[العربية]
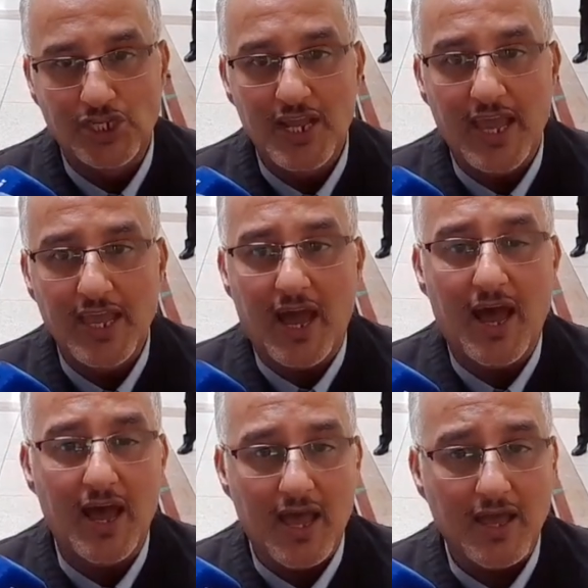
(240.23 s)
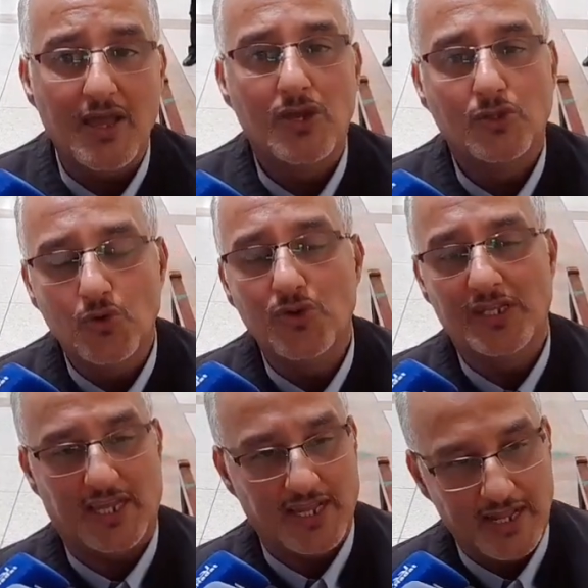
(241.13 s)
جنائي آخر
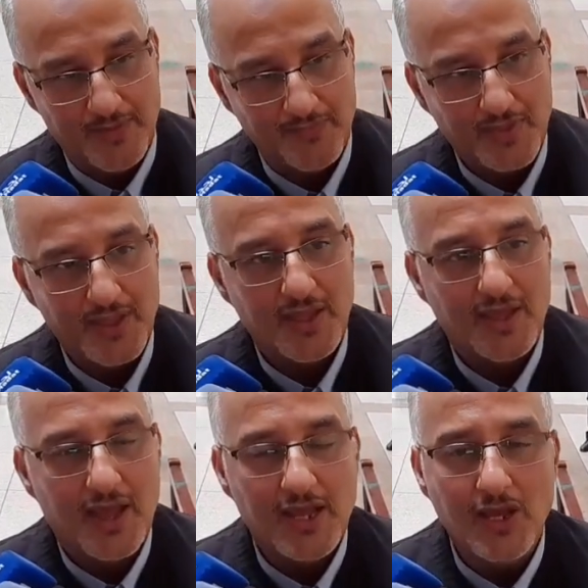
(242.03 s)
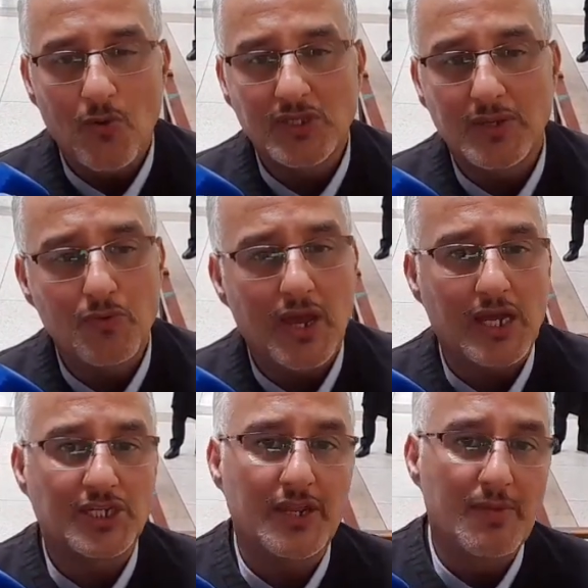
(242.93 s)
دون تعليل هذا هو سبب
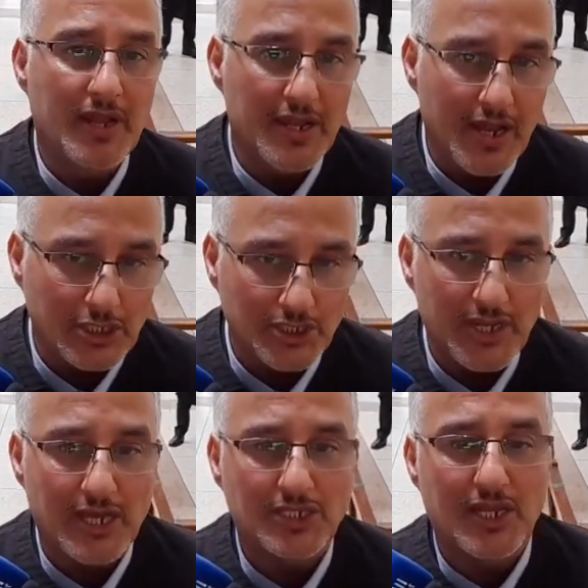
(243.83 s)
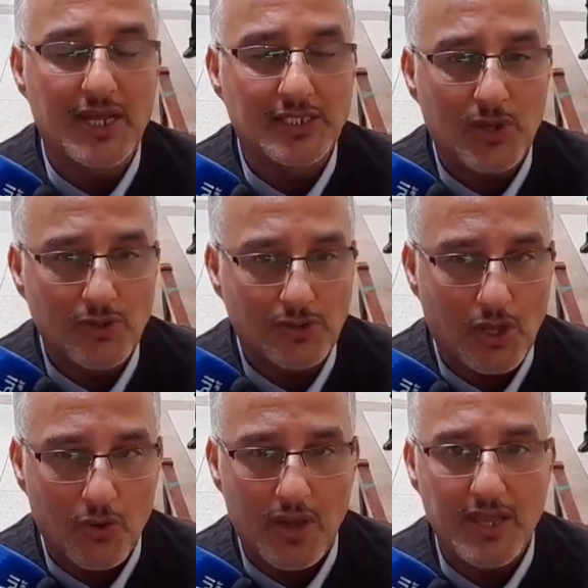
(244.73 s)
المناقشه احنا ملي ناقشنا ناقشنا على اساس واحد
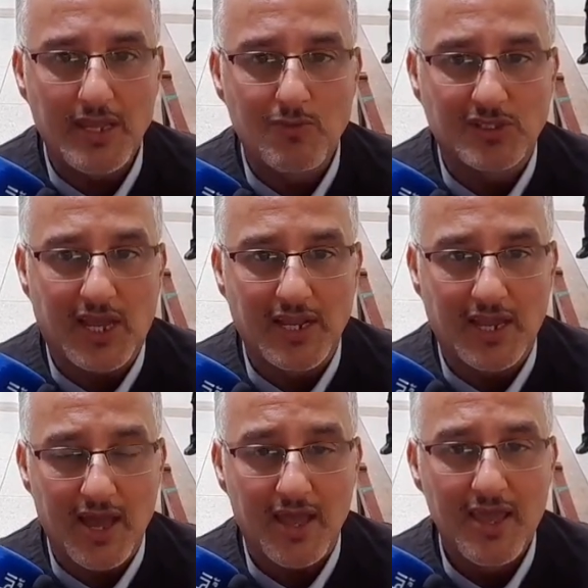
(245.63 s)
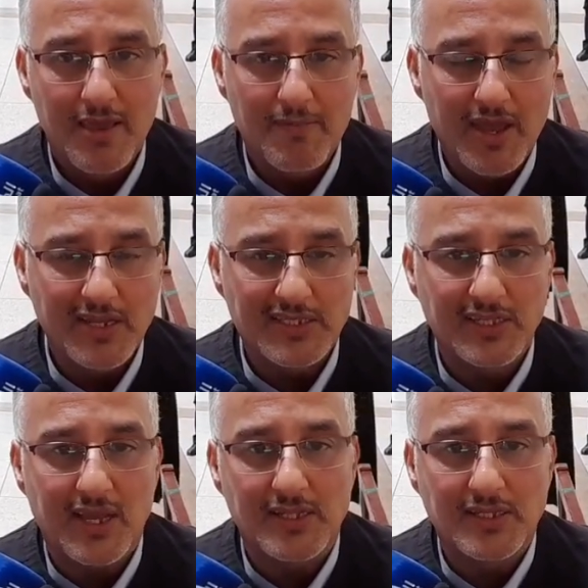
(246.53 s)
النقطه اخرى هي المتعلقه بان
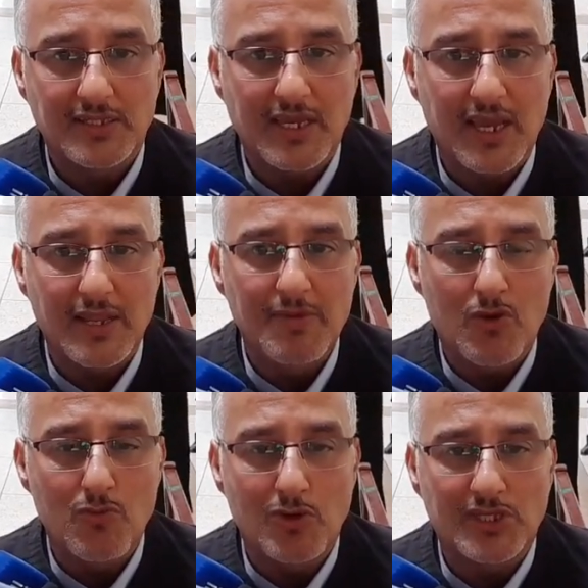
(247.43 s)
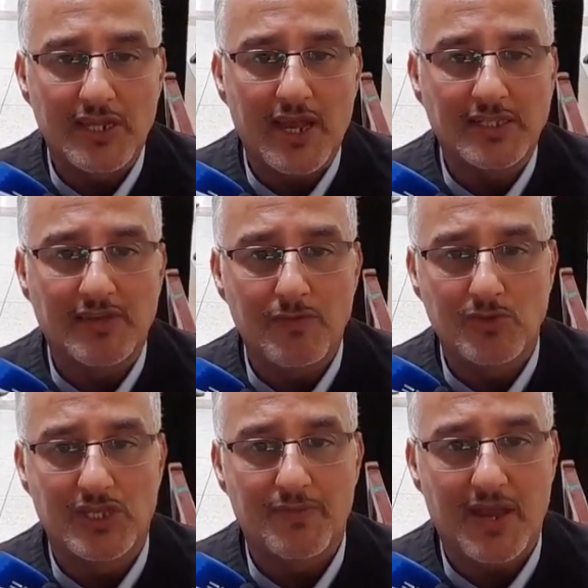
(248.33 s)
السيد قاضي التحقيق لم يكن مقتنعا حتى في
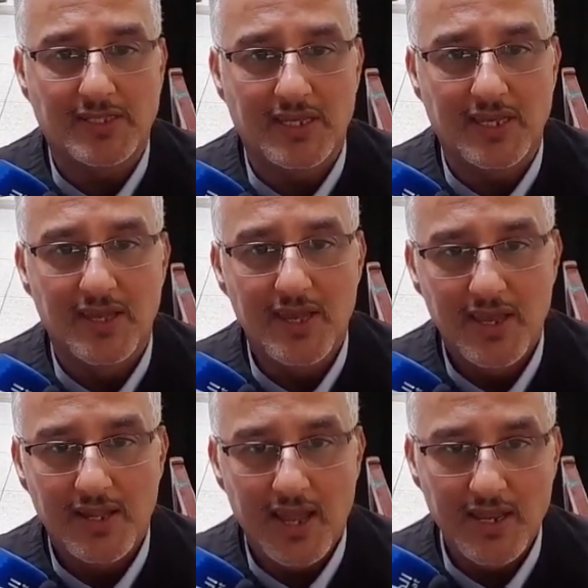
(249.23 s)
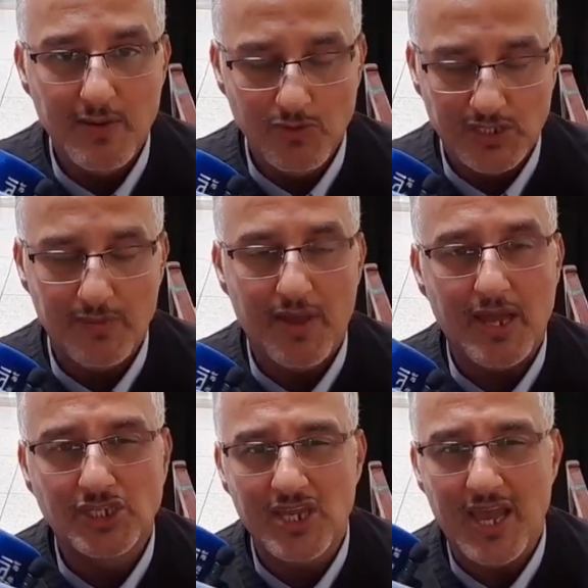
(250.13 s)
متابعته لان
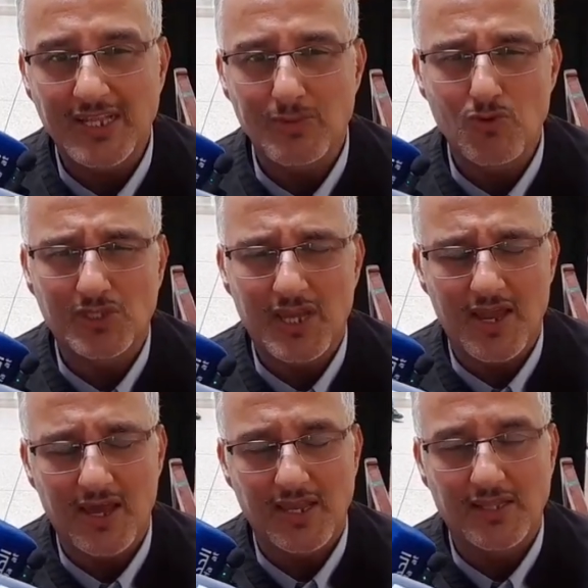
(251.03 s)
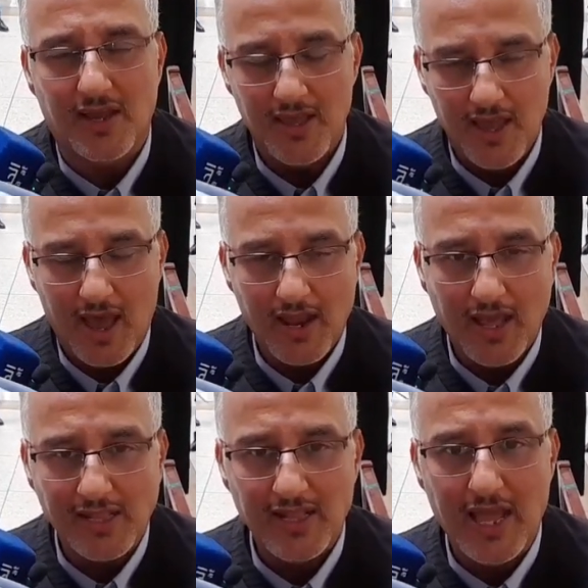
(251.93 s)
المتابعه جاءت متناقضه
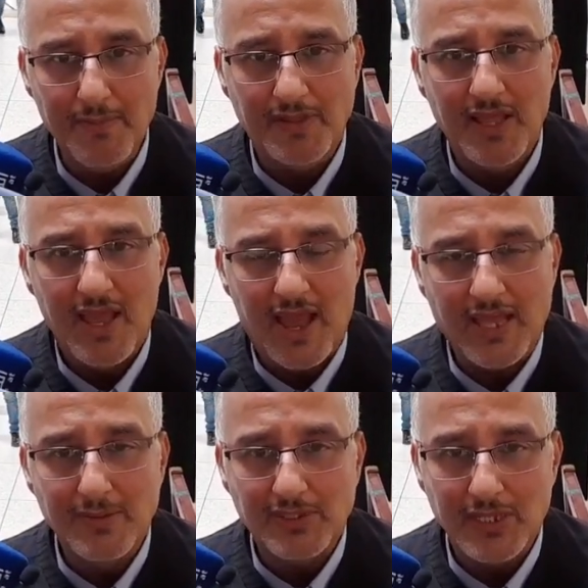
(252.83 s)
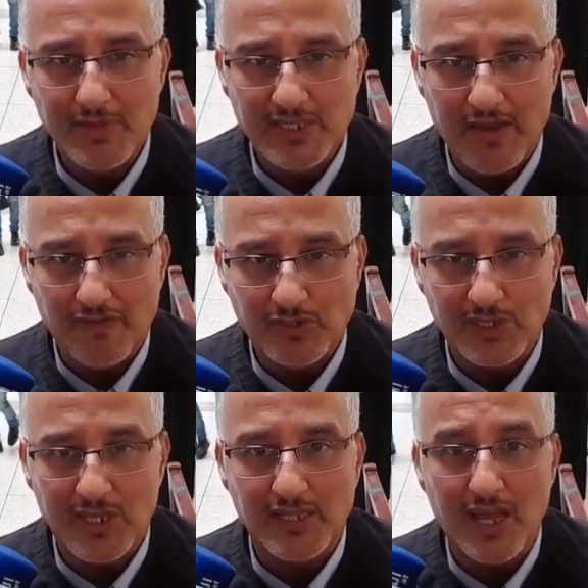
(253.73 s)
القتل العمد عدم تسليم الاسعاف
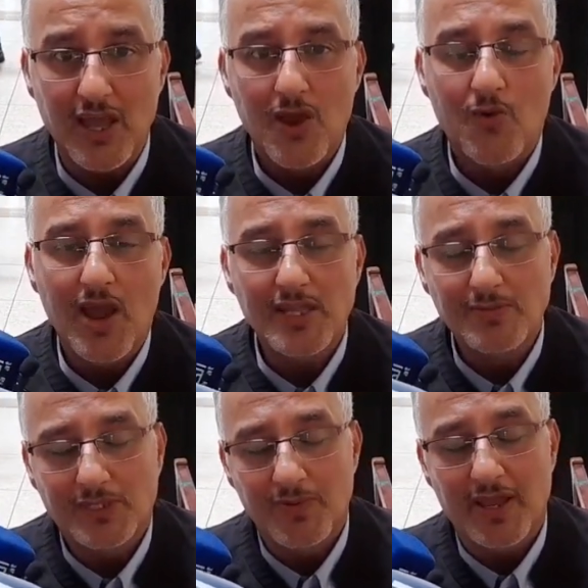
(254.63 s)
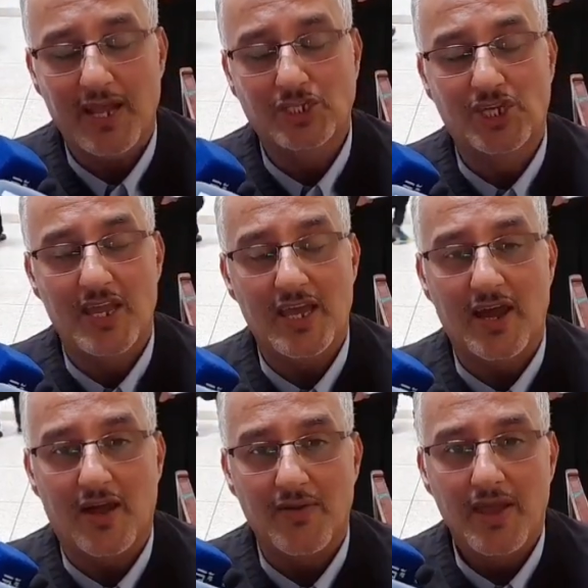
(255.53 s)
لشخص خطر وعدم التبليغ عن
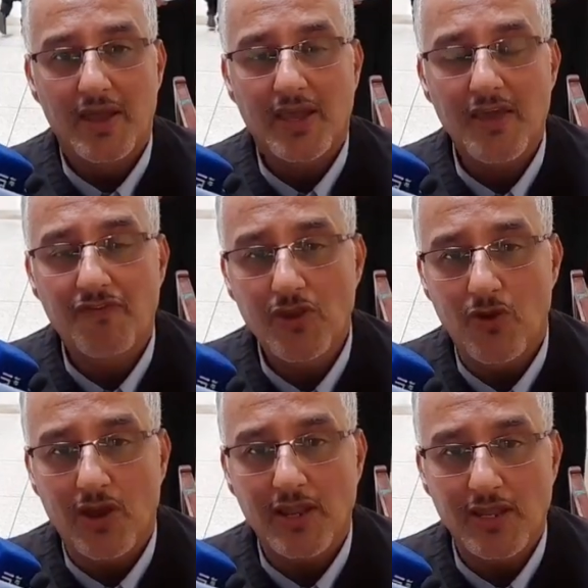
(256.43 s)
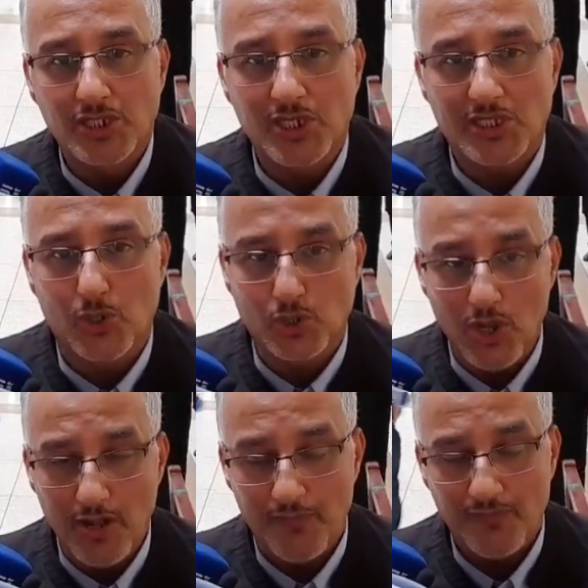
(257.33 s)
جنايه كيف يعقل ان الشخص
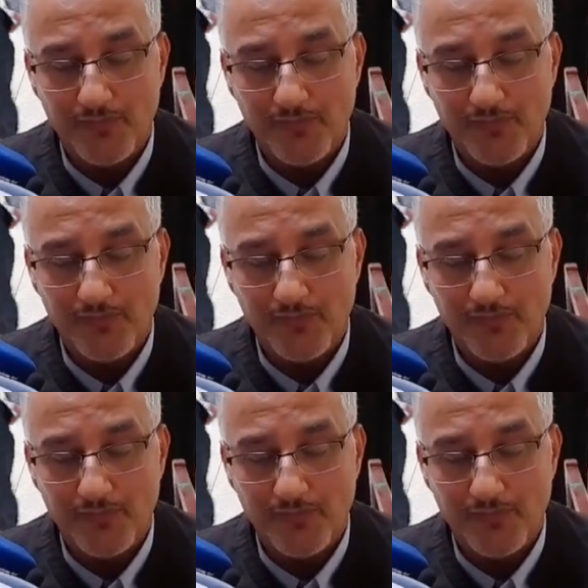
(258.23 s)
يقتل